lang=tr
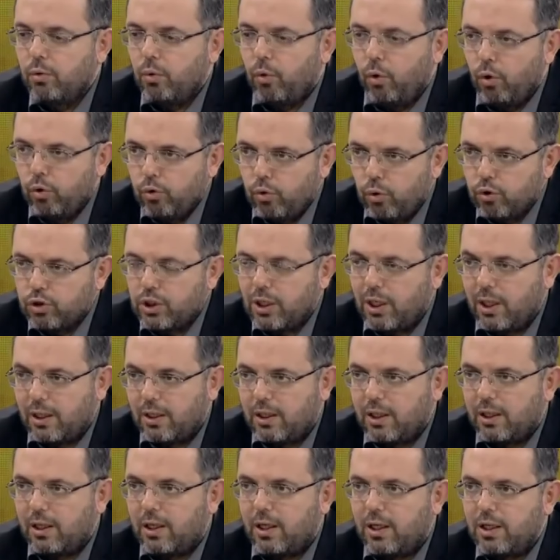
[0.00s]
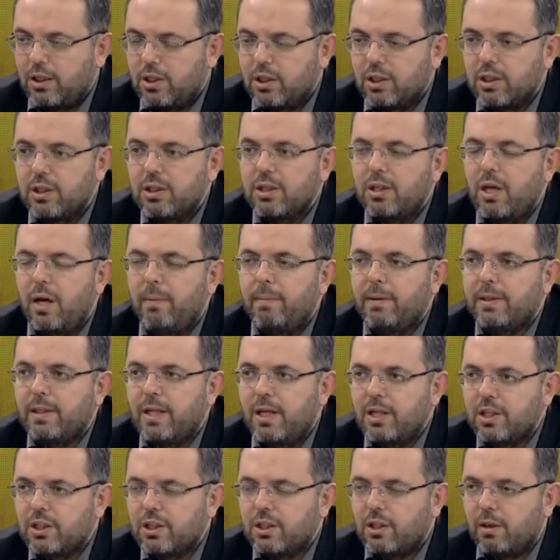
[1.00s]
Onu o şekilde değerlendireceksin. Ama
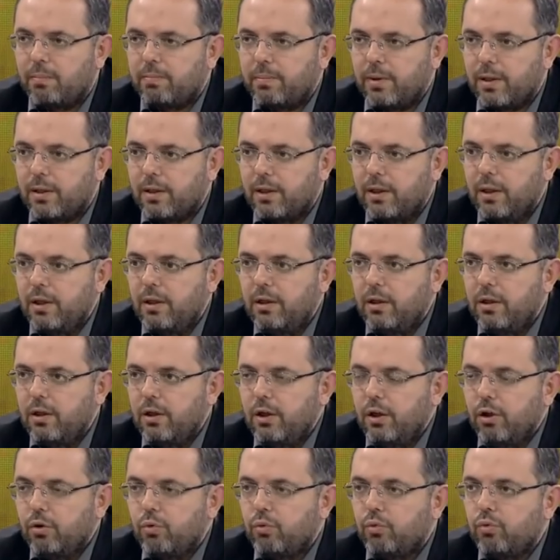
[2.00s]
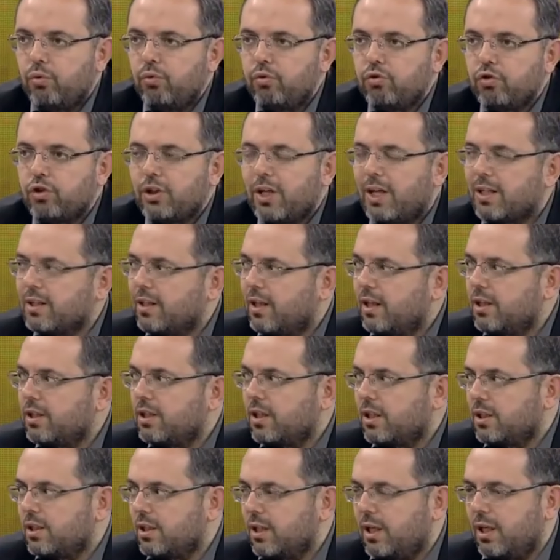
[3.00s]
ders kitaplarında günün şartları
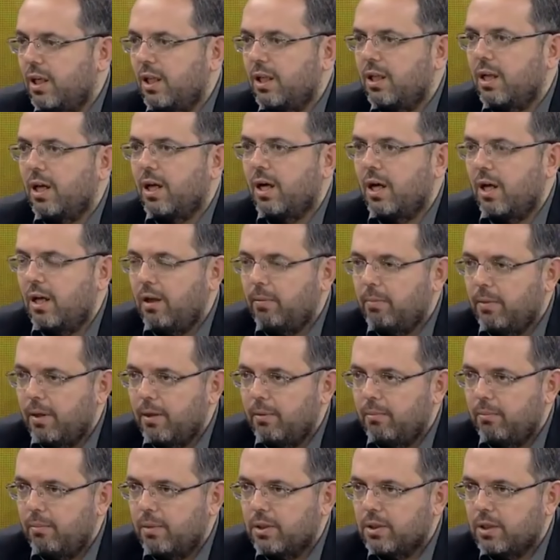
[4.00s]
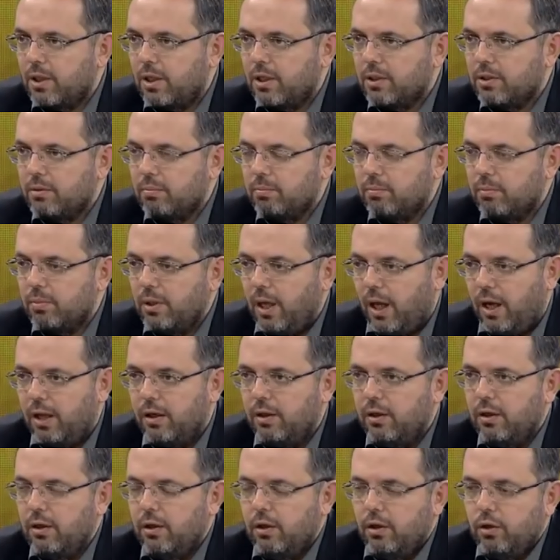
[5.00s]
içerisinde yeniden kalem alınması lazım. Yani
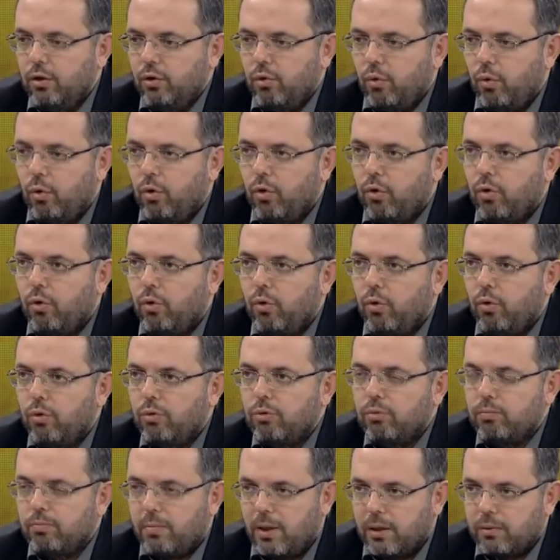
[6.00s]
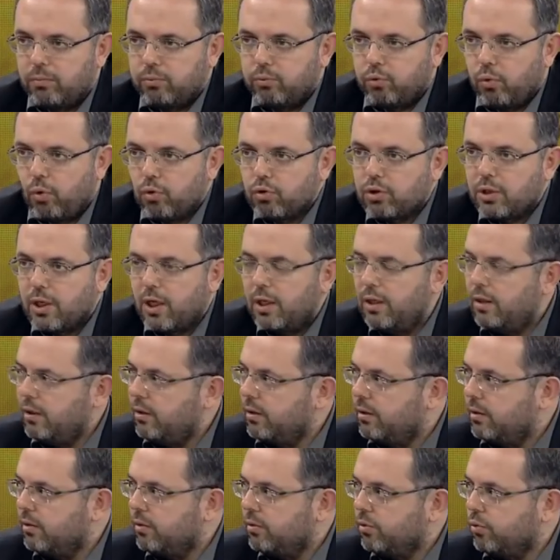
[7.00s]
o bak 90
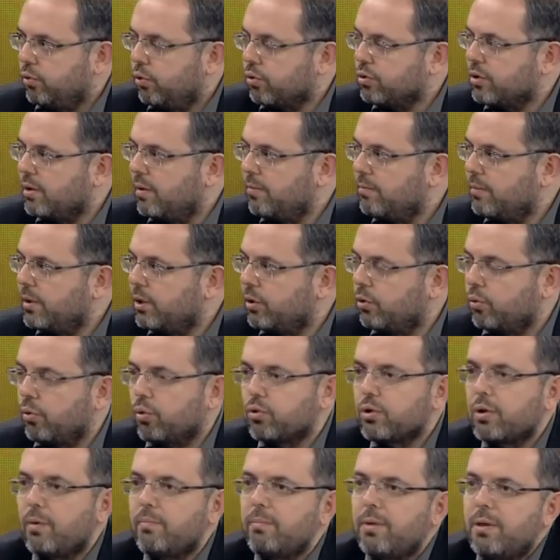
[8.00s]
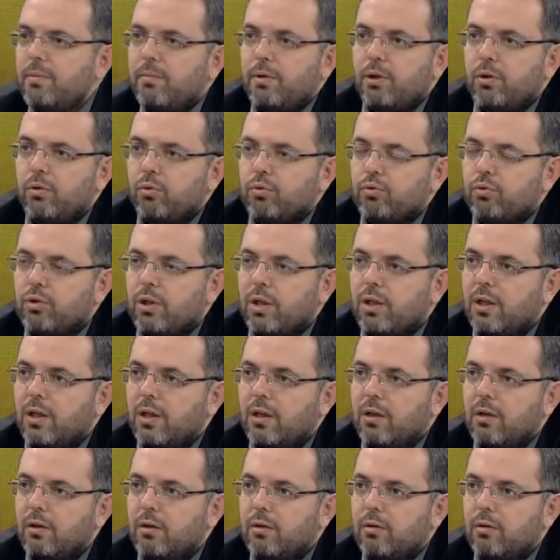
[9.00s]
90 mıydı 91 miydi Rusya'da